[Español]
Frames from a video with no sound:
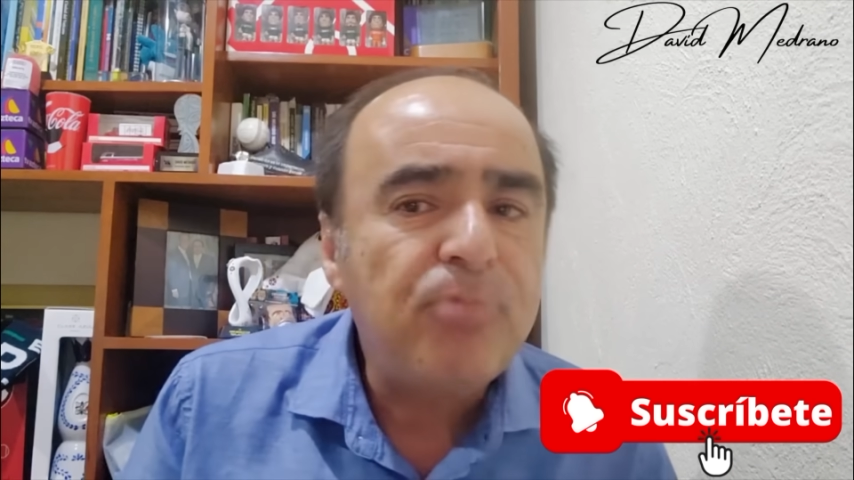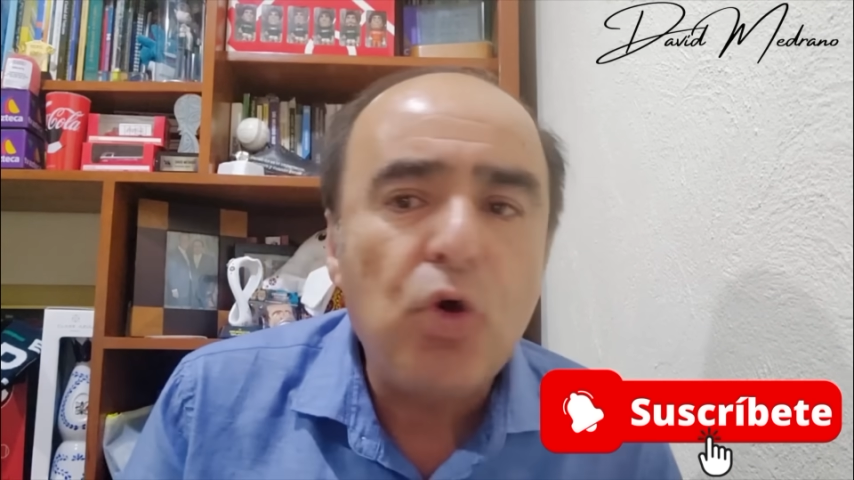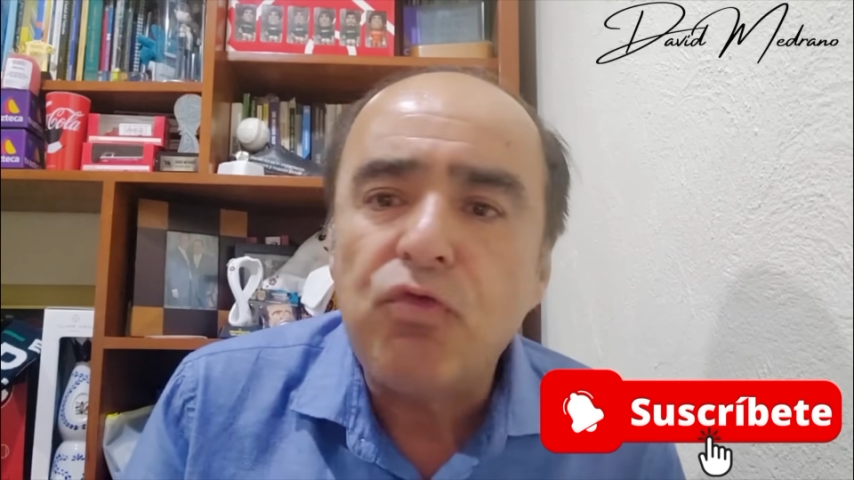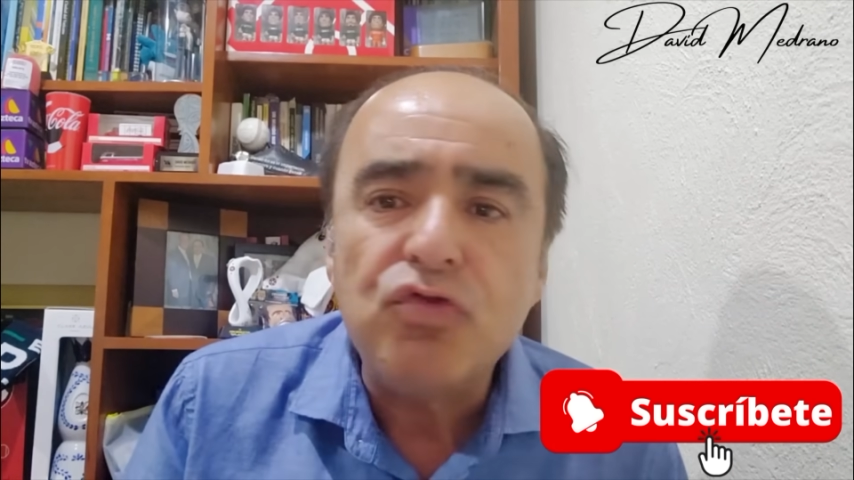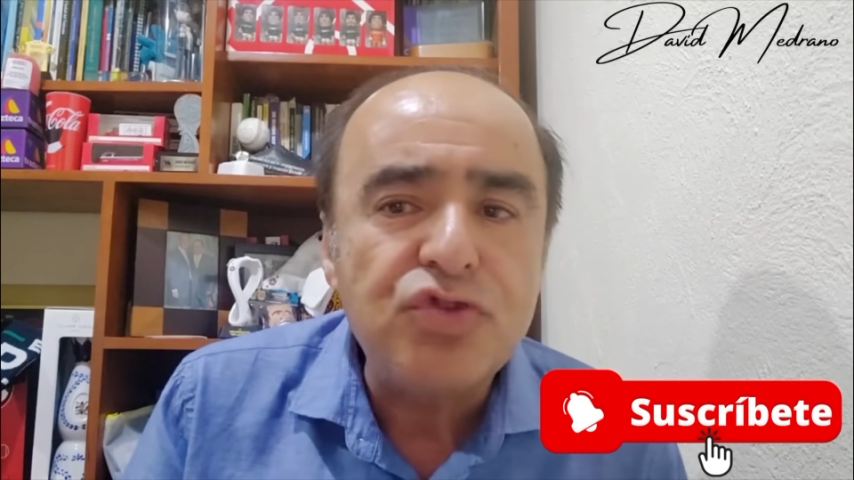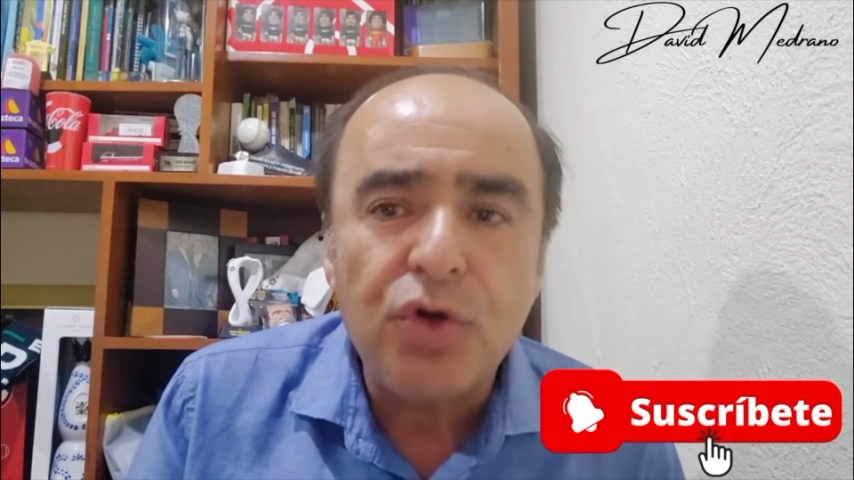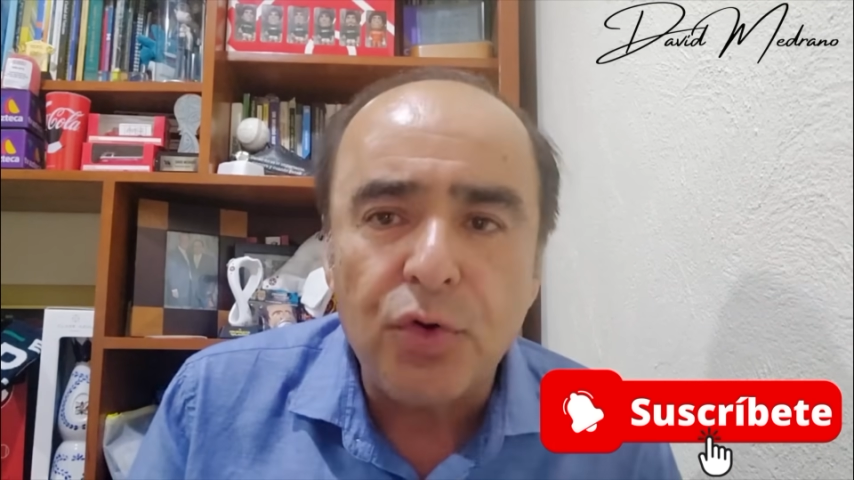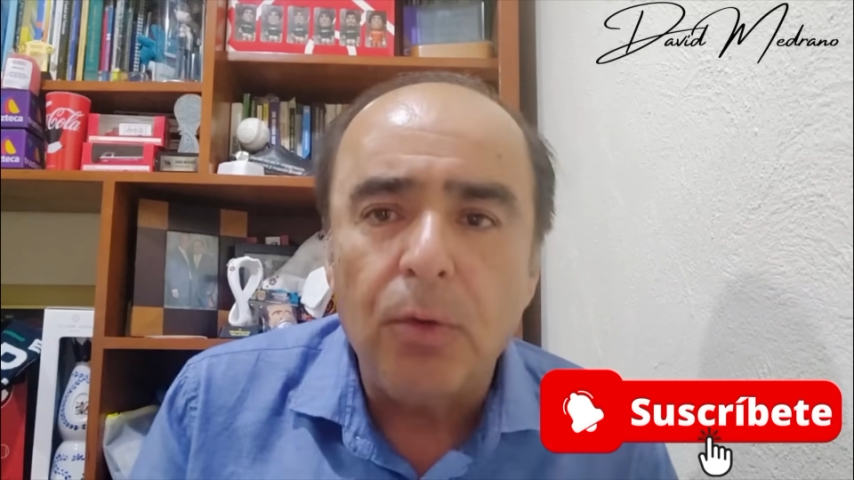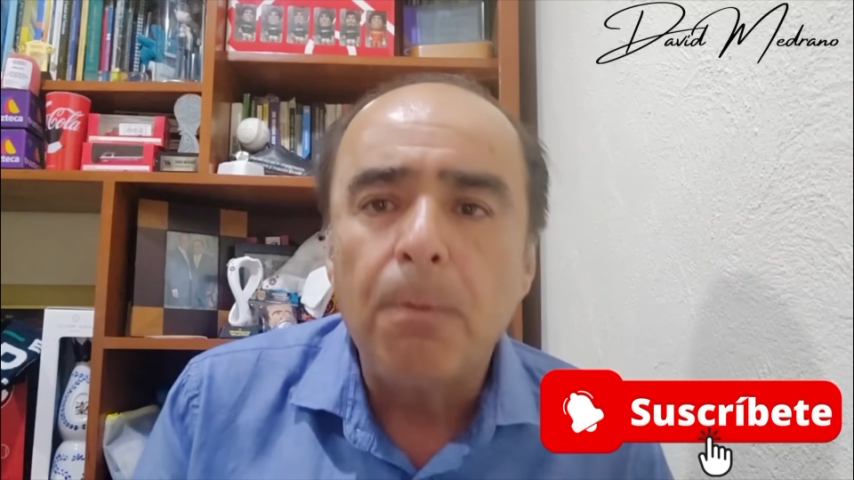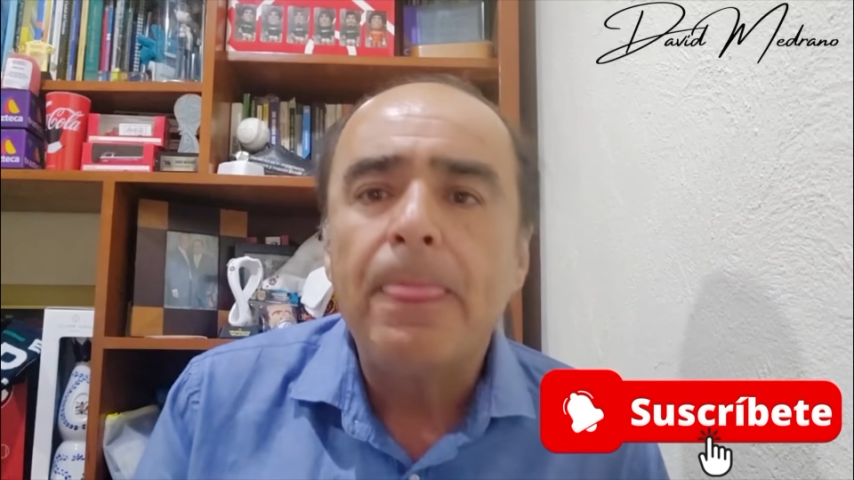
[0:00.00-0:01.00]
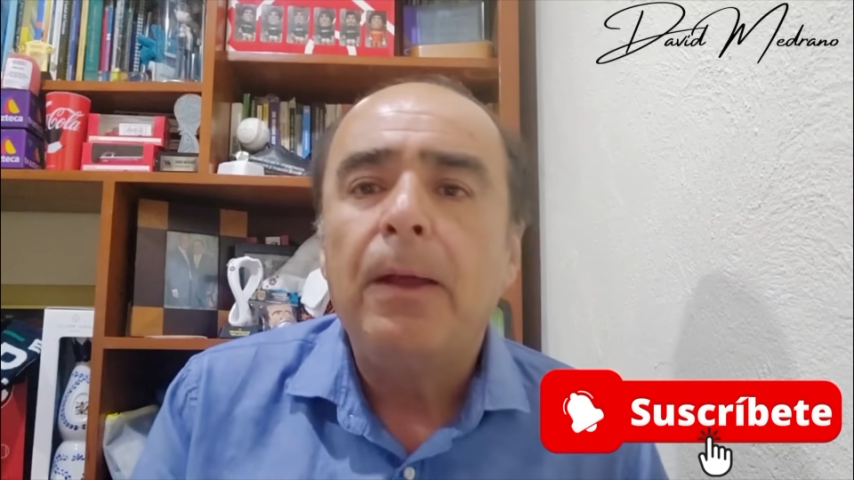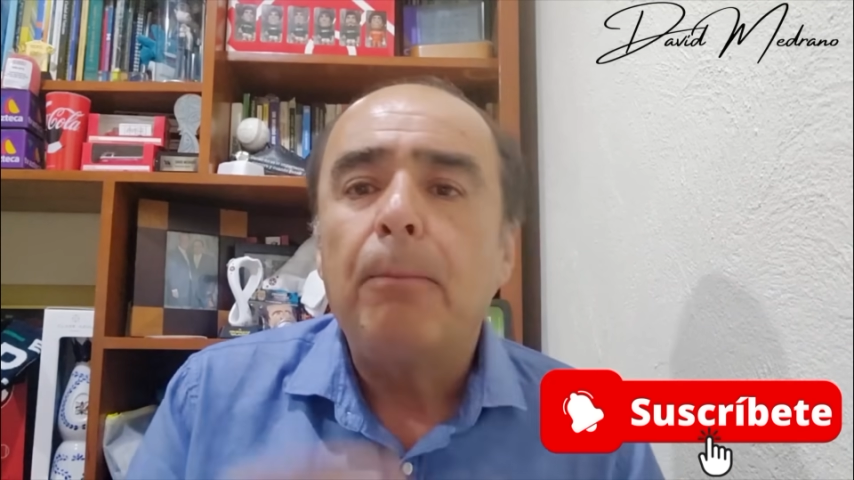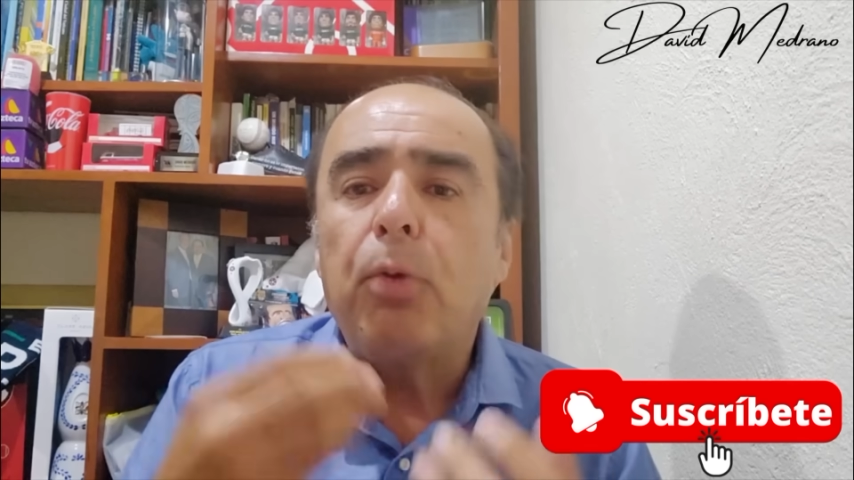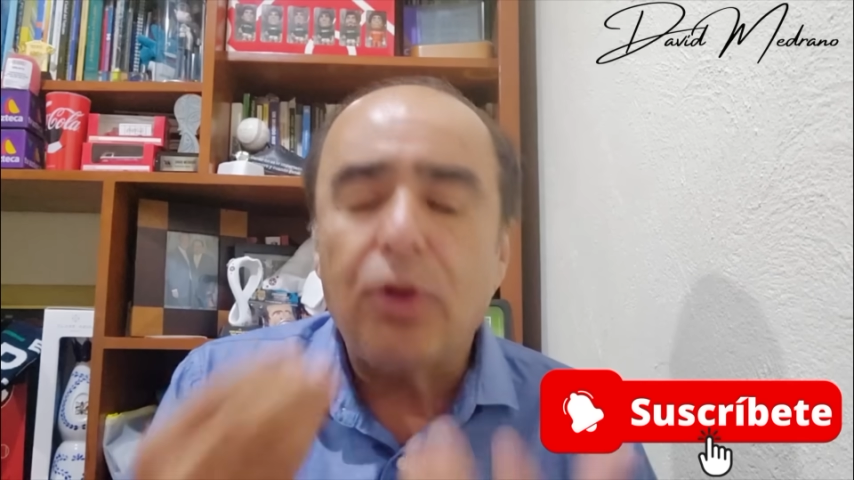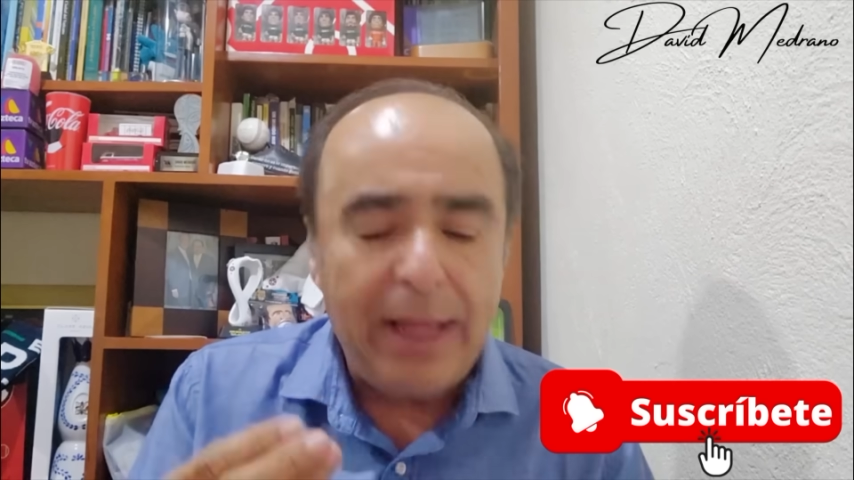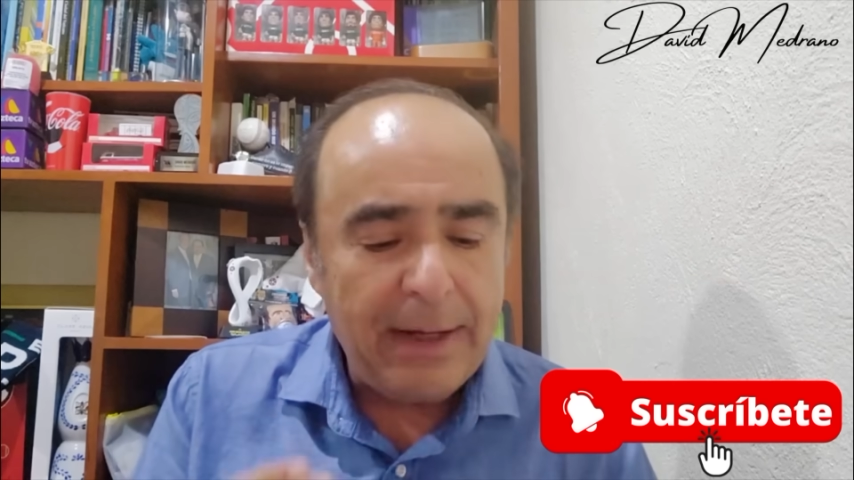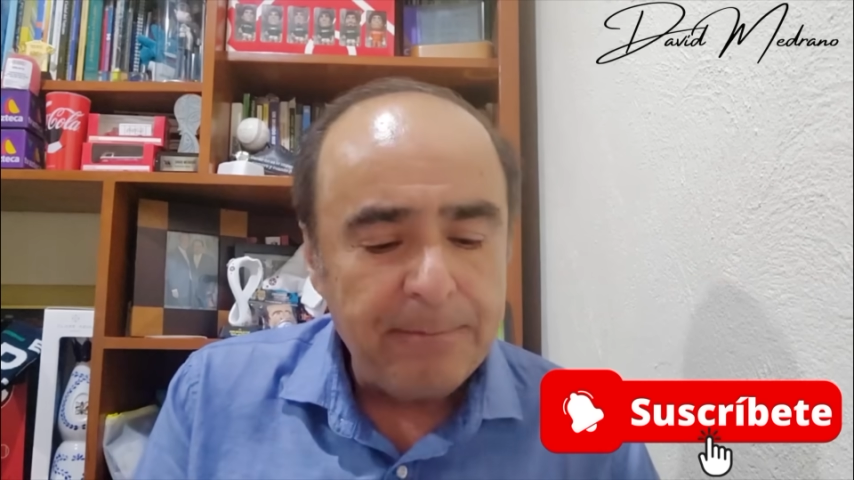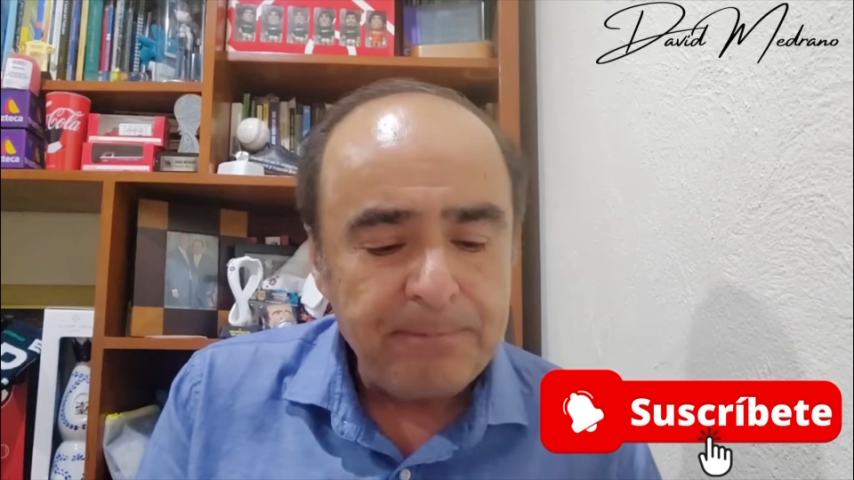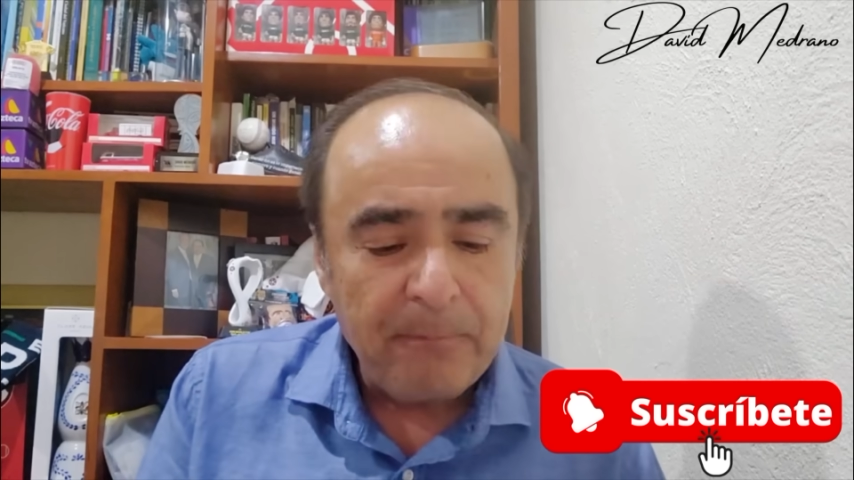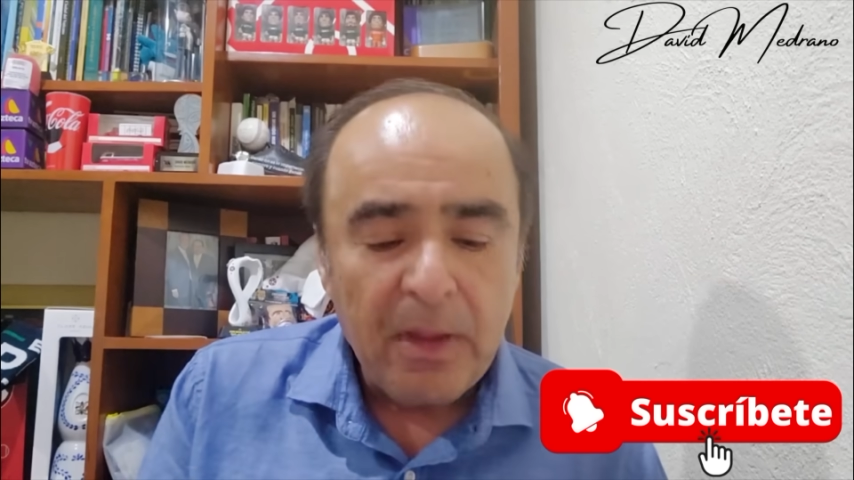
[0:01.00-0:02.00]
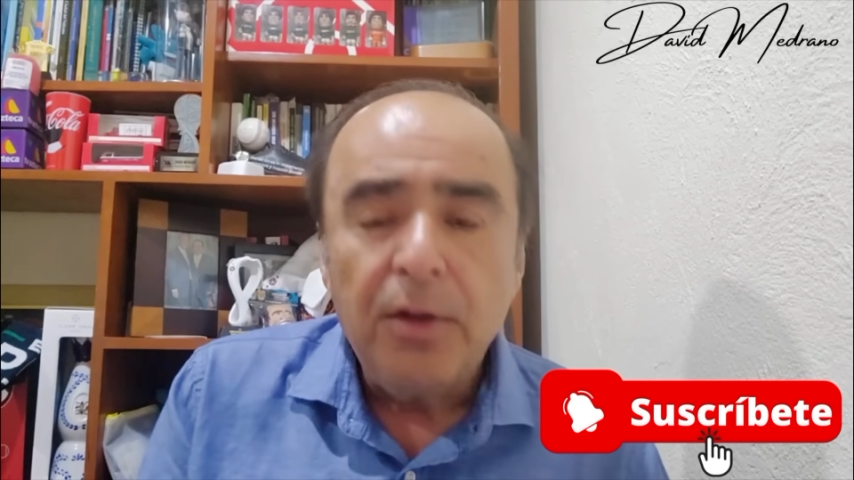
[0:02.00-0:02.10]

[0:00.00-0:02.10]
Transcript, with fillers: No funcionó. ¿Por qué?